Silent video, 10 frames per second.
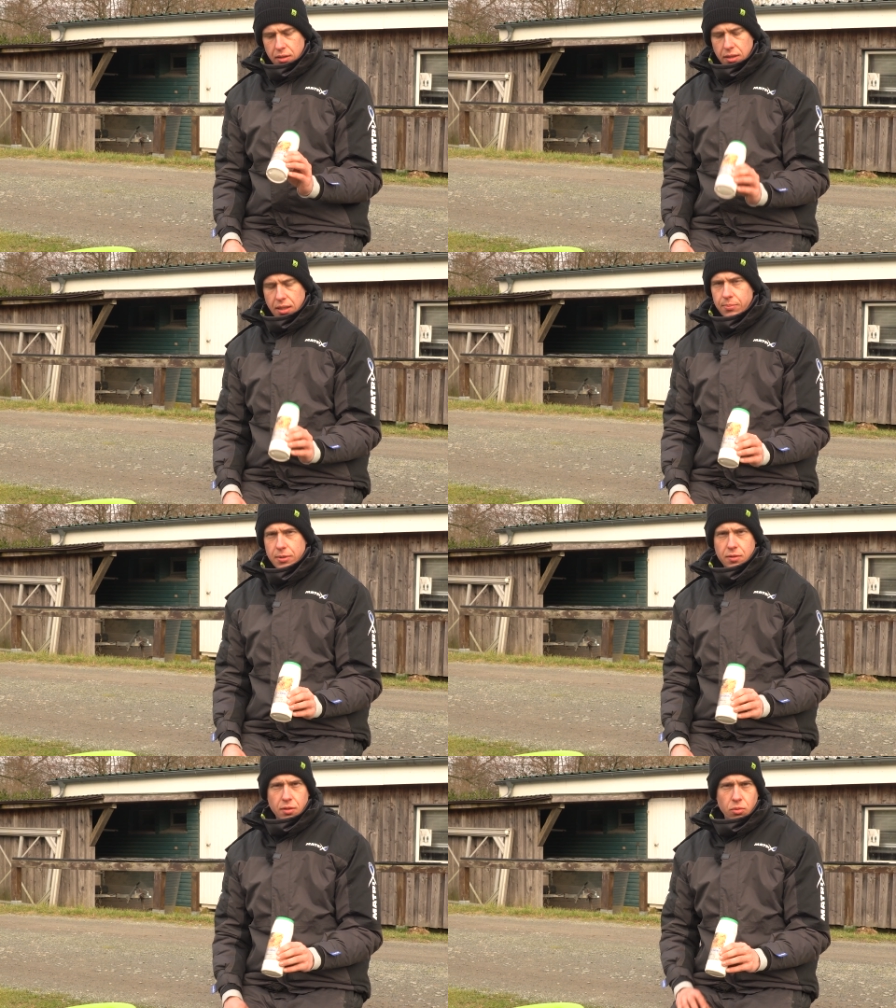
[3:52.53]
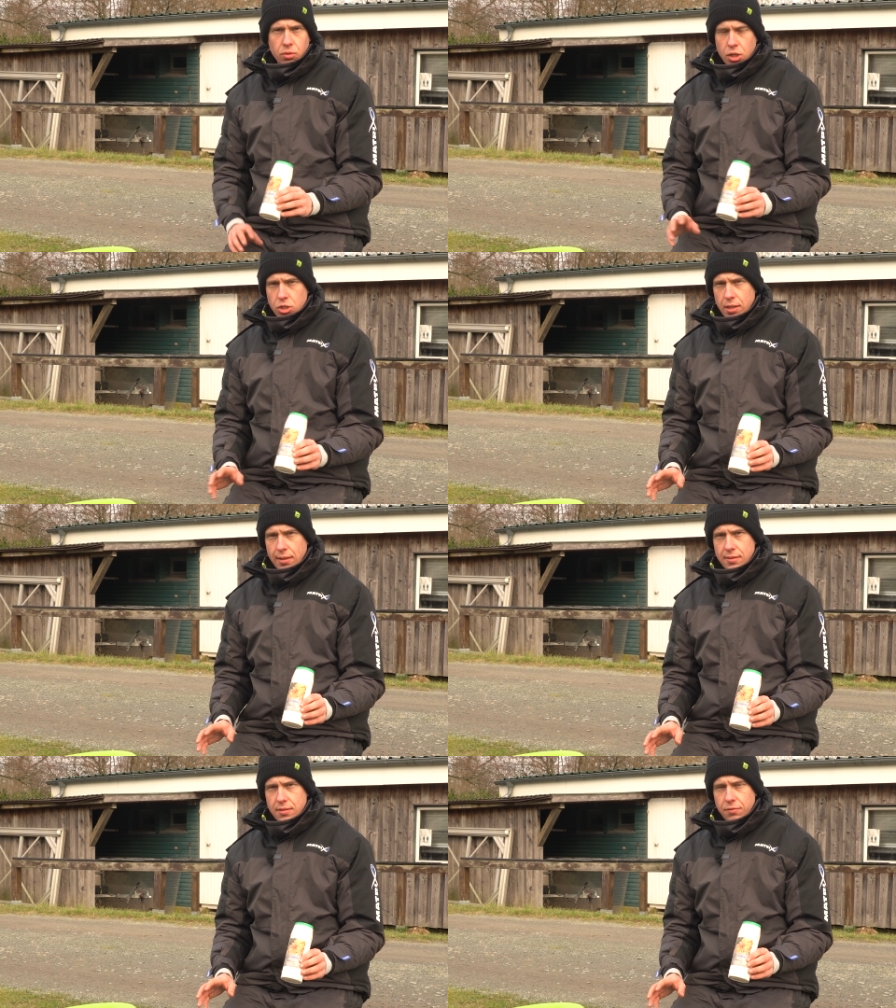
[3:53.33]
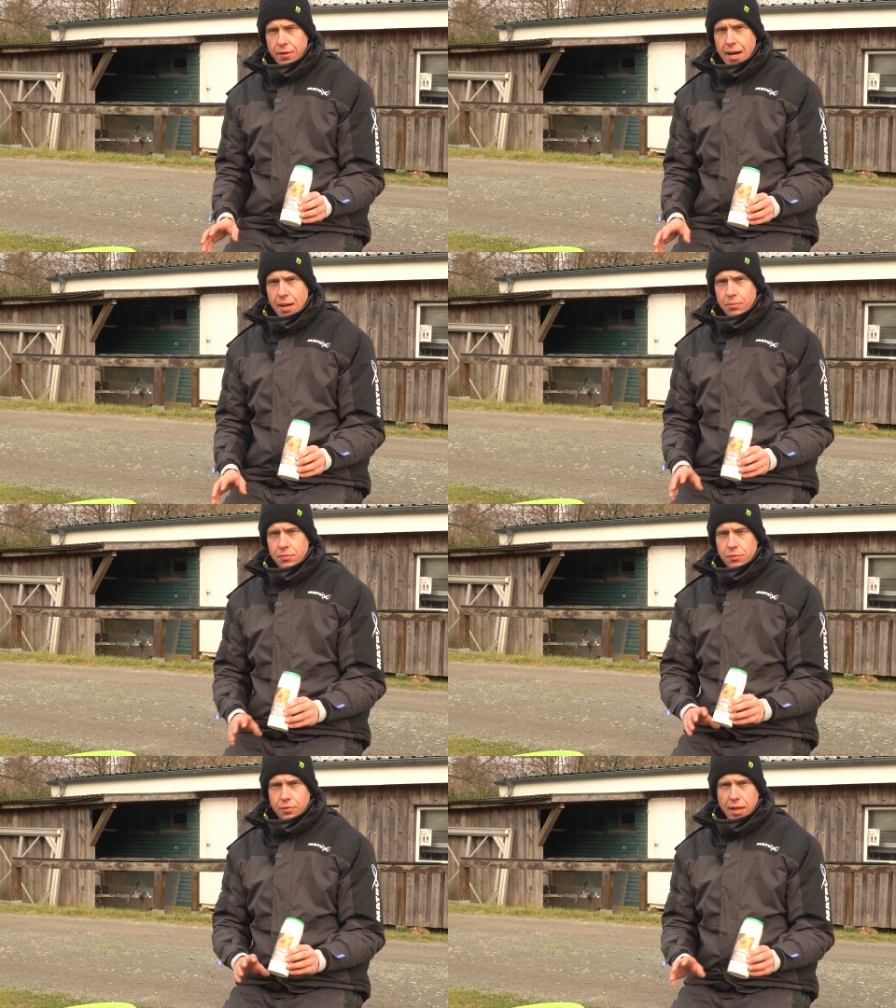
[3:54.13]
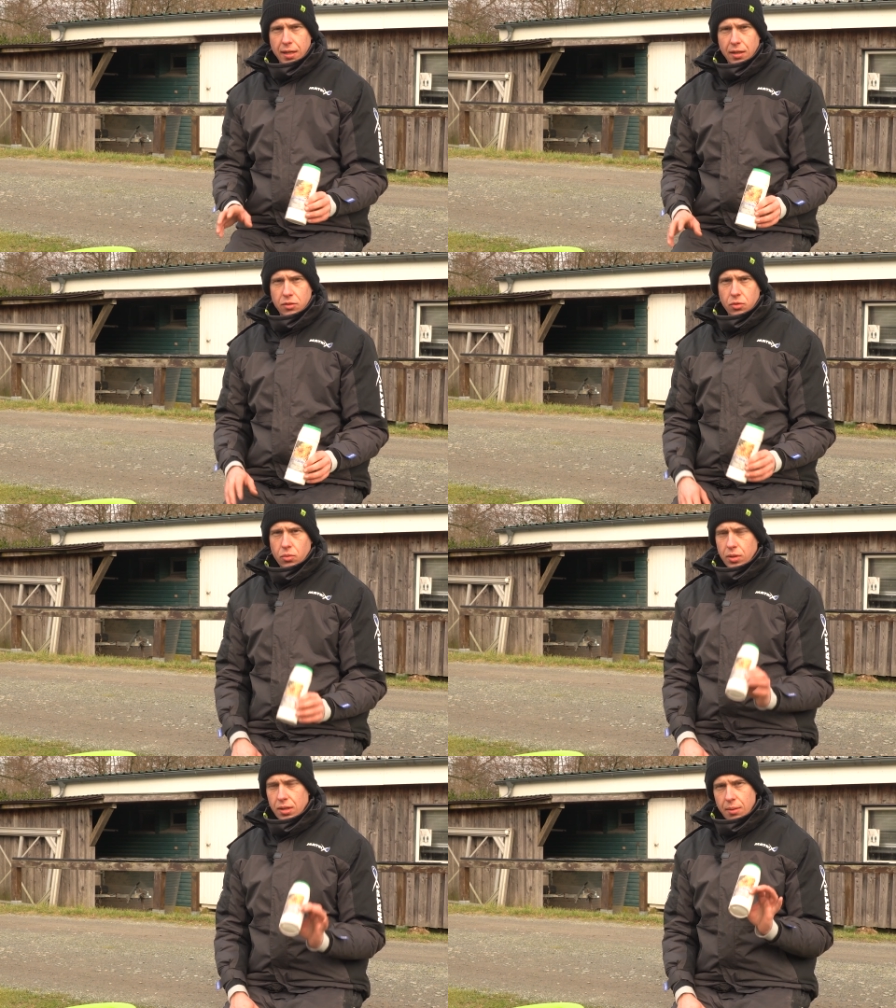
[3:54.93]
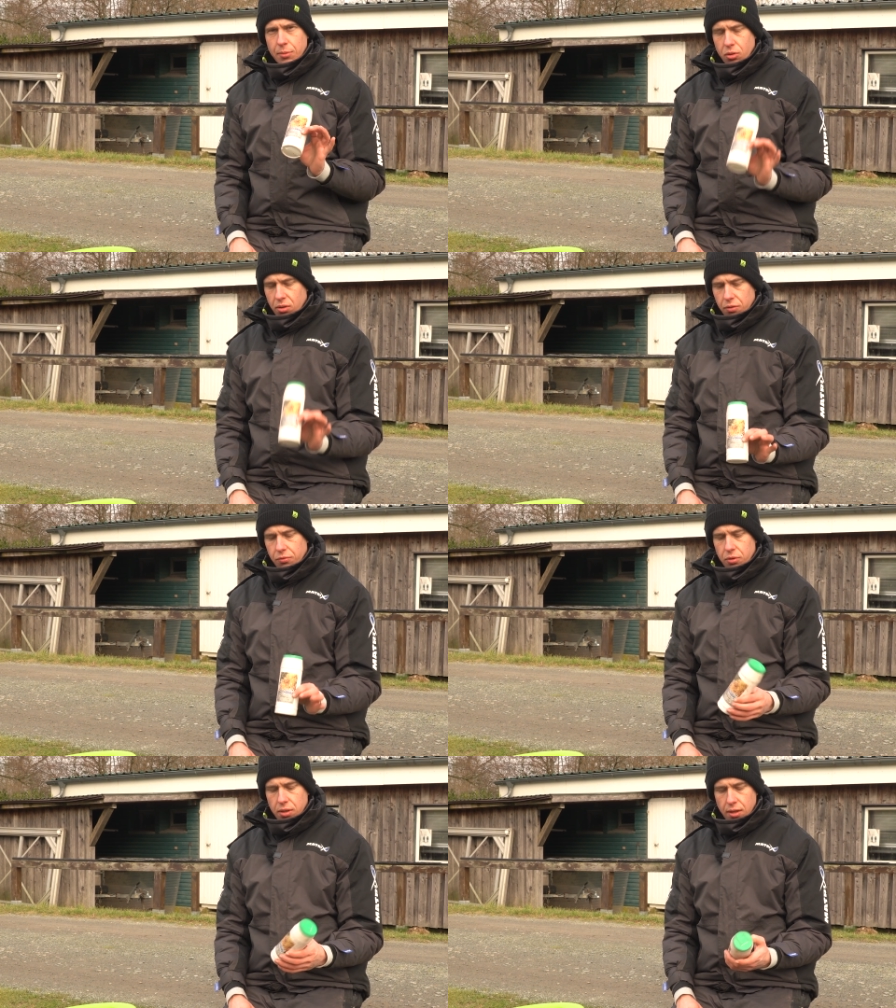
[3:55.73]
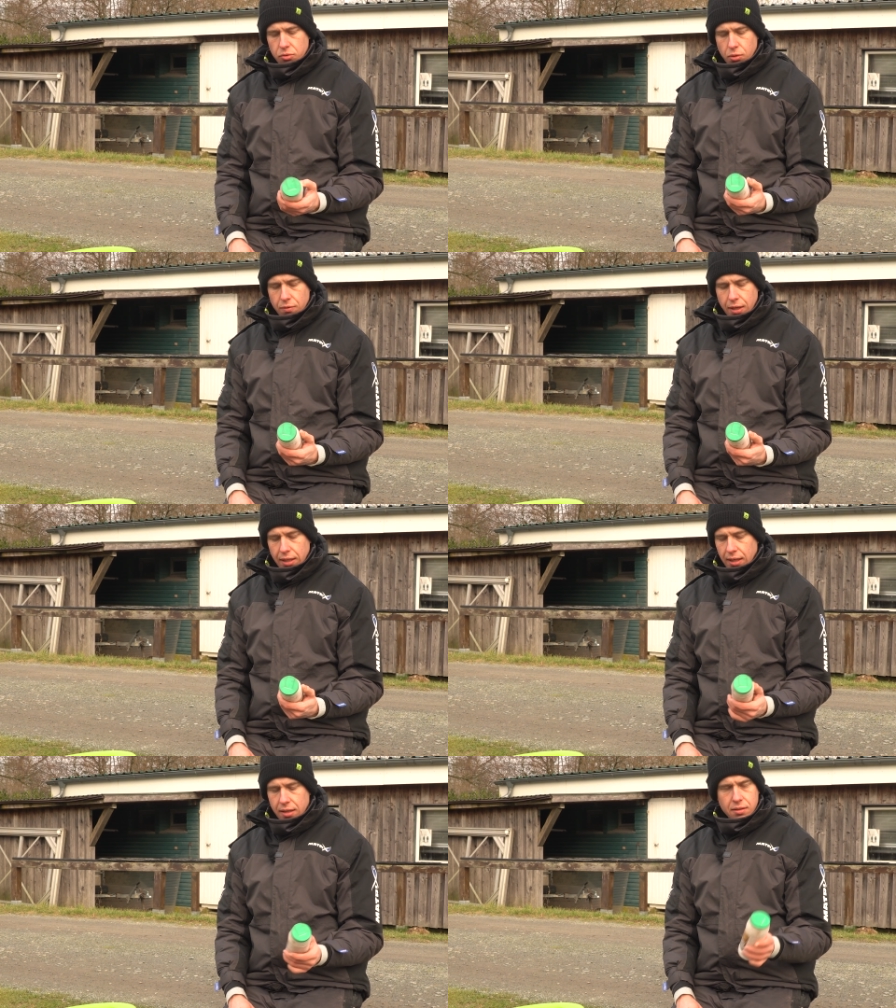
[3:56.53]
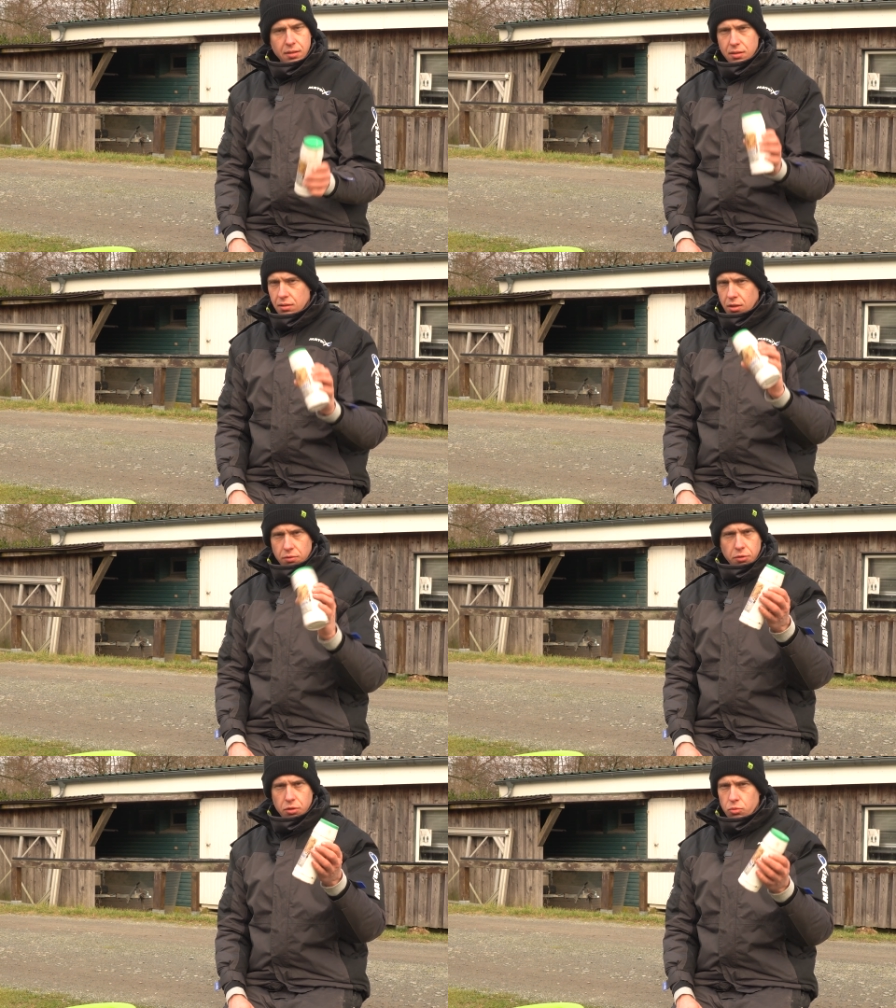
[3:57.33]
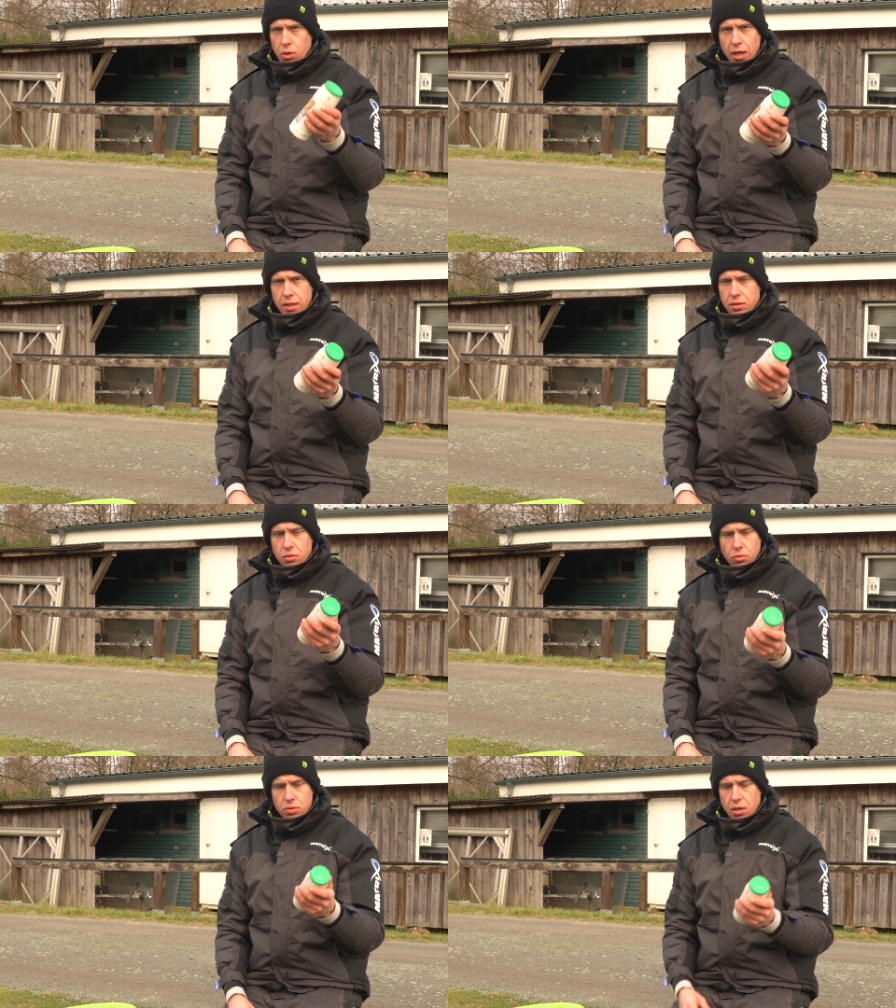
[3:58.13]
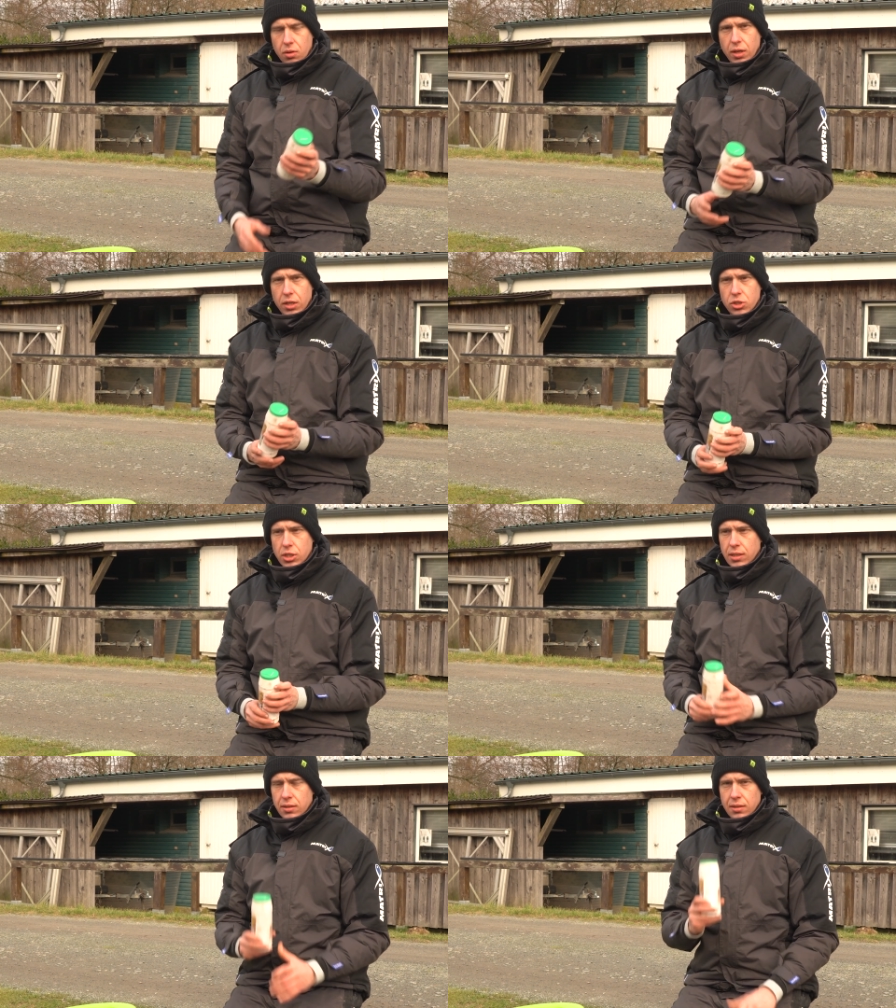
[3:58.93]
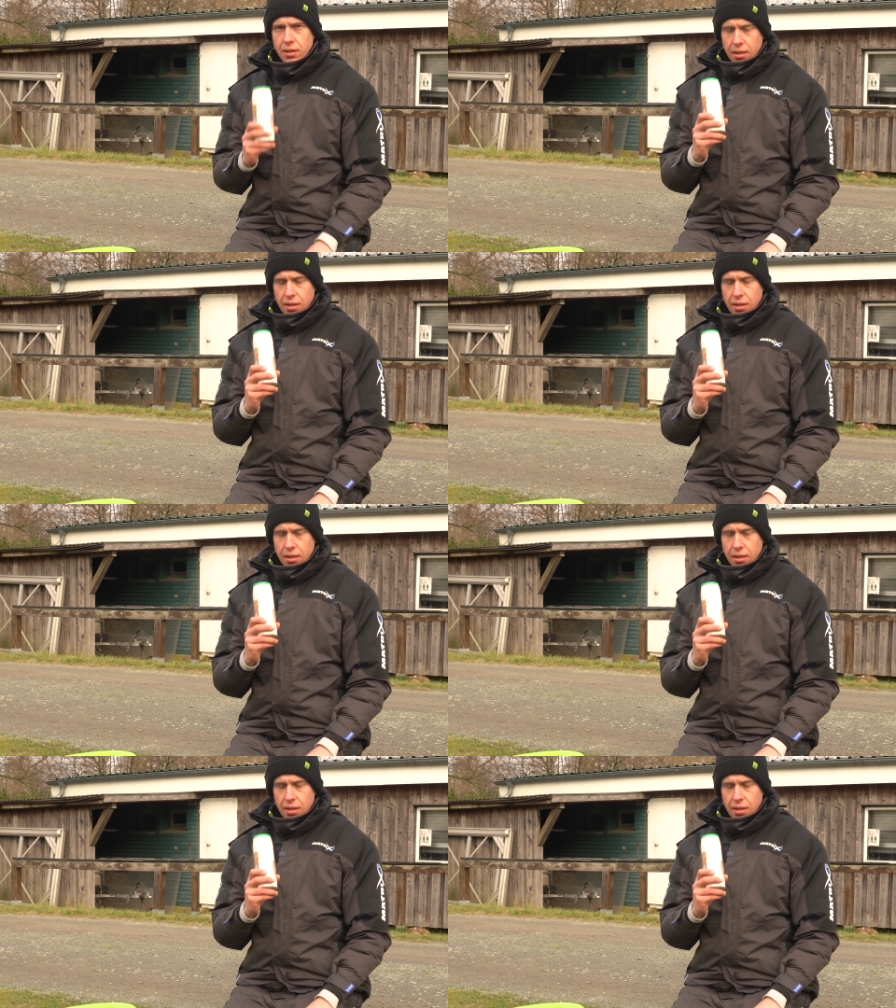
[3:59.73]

Die gibt es in unterschiedlichsten Farben, Variationen. Ich habe mich heute für die Naturvariante, für eine uralte Dose auch entschieden